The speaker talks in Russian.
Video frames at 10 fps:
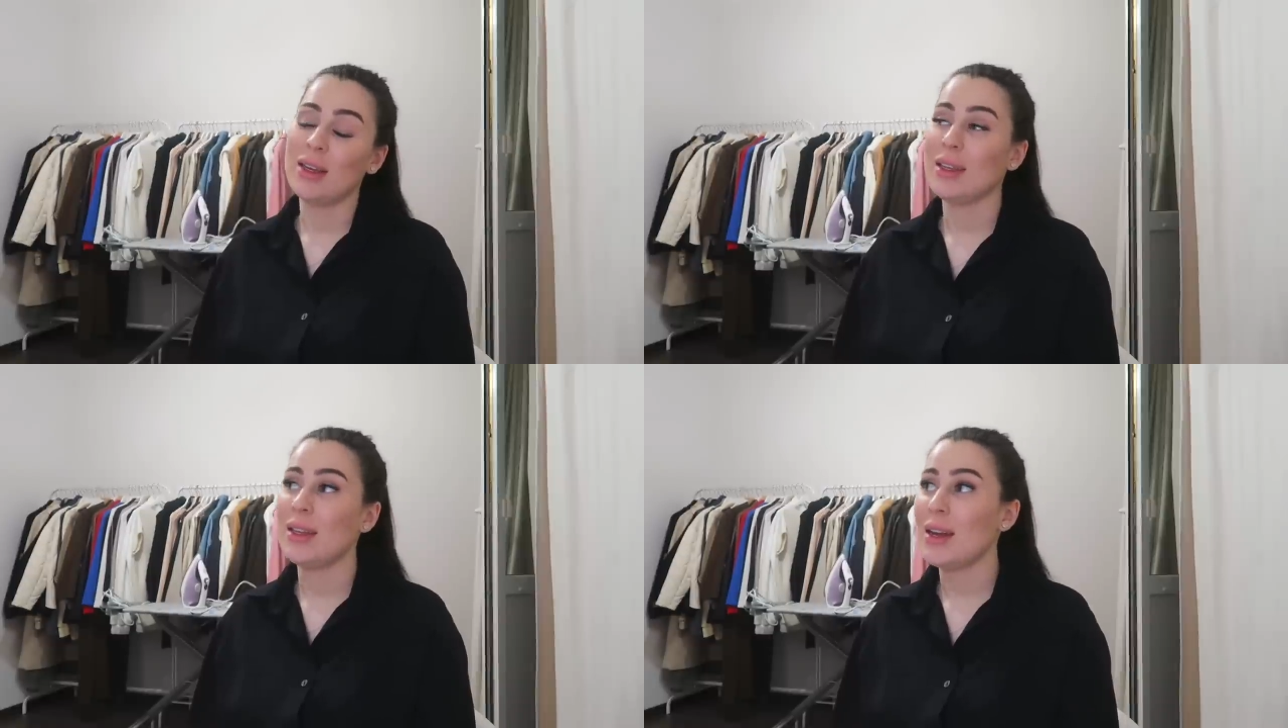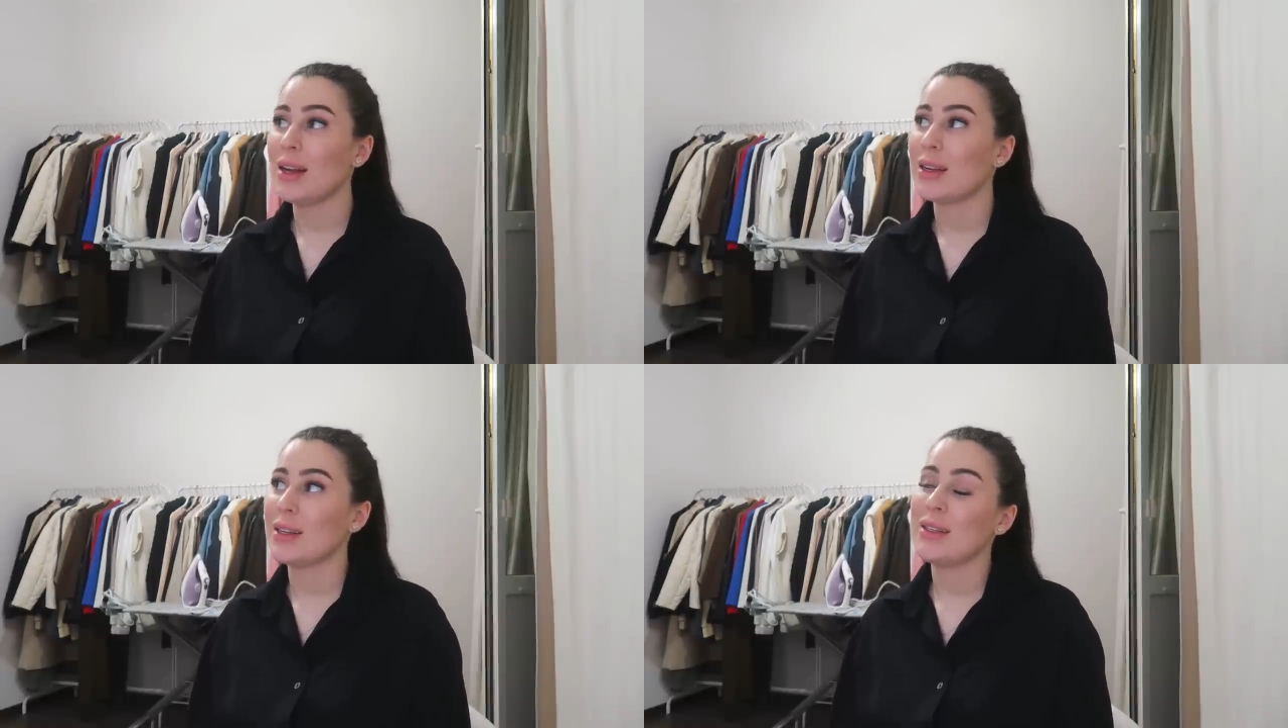И да,
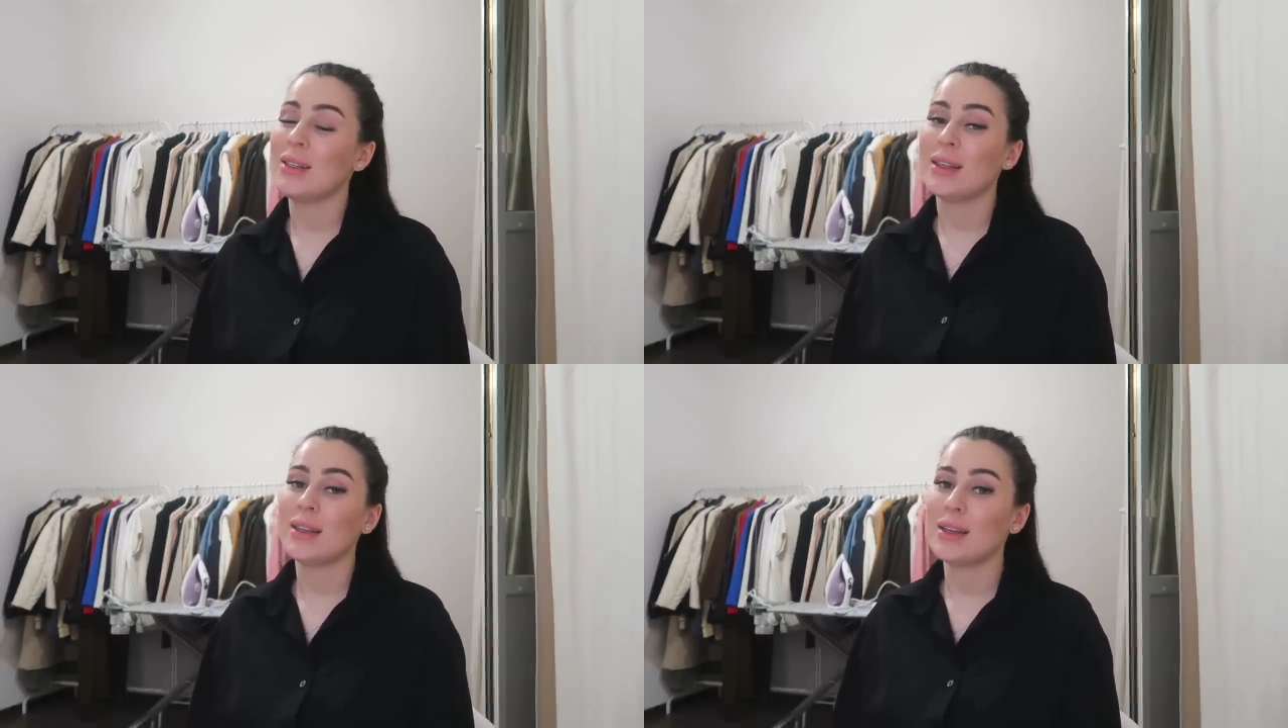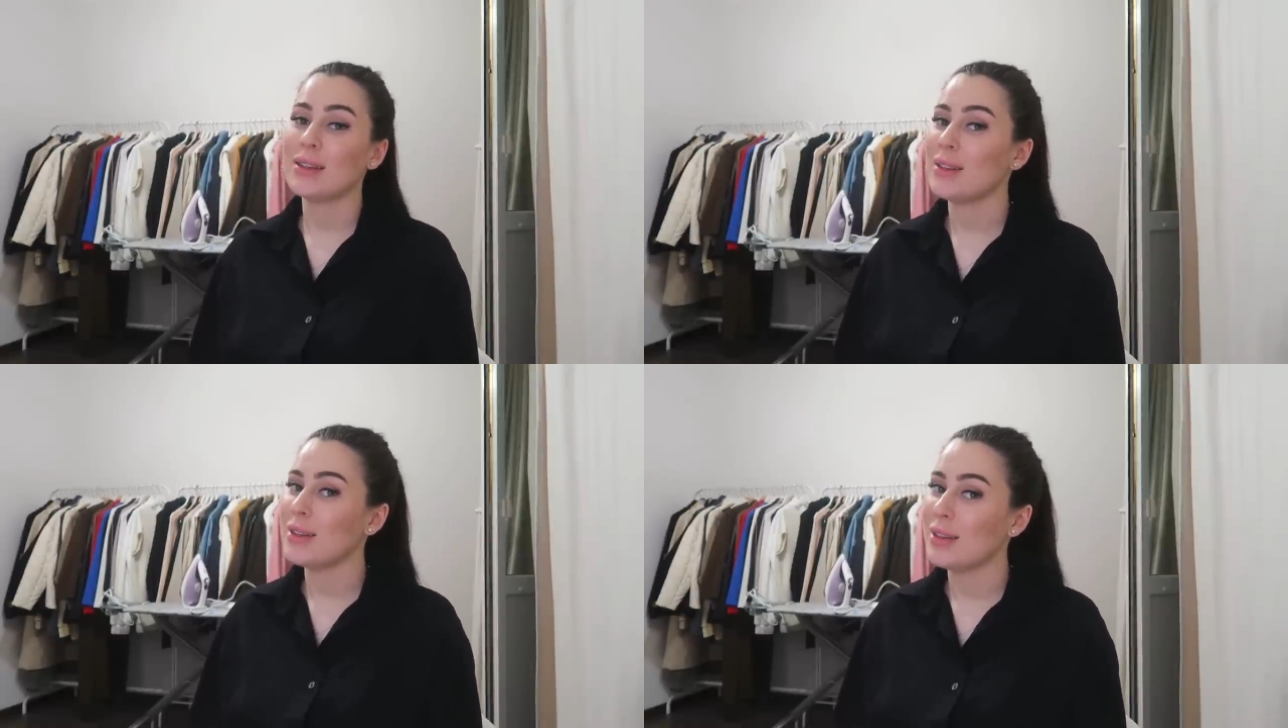картина
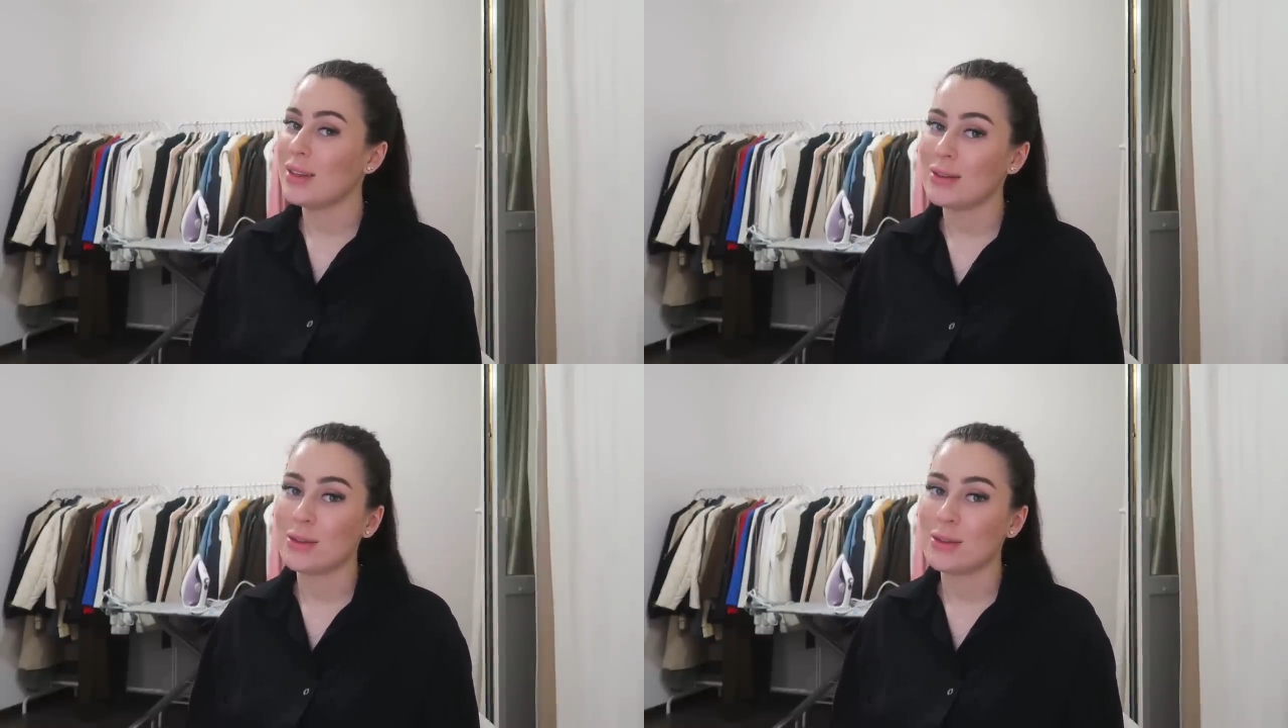класс, все дела,